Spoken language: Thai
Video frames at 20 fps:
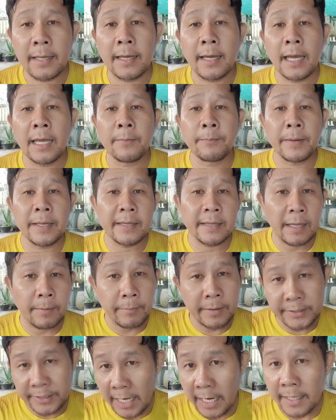ให้เป็นธรร
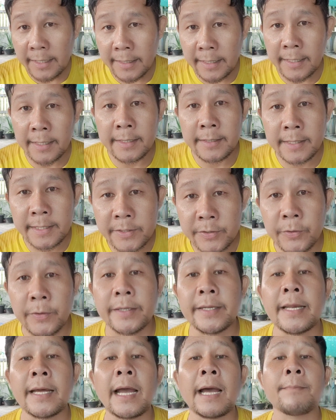มชาติดีที่สุด
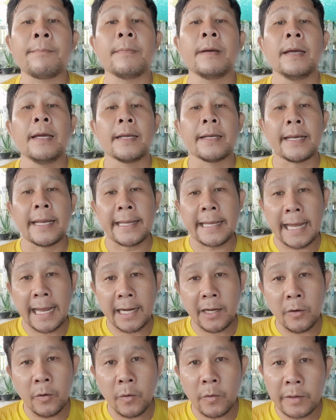นะครับ ในการ
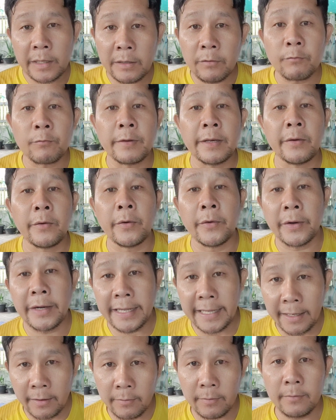ลงคลิปวิดีโอ
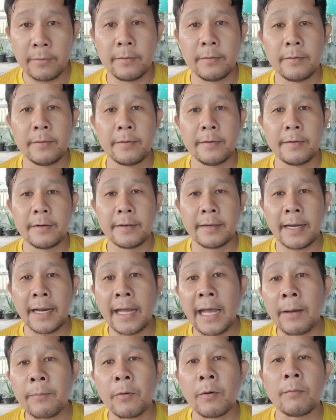เรียวนะ
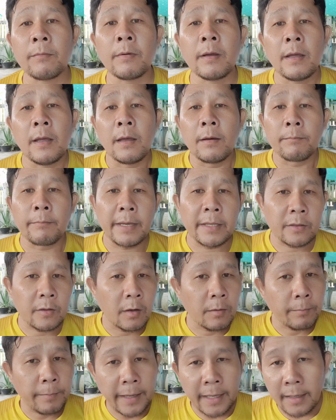ครับผมไม่ต้อ
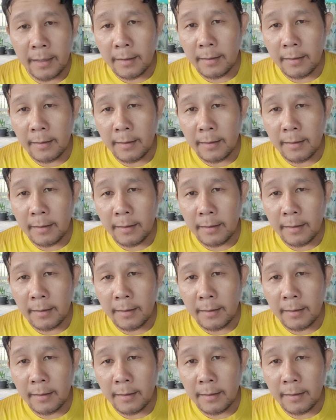งไป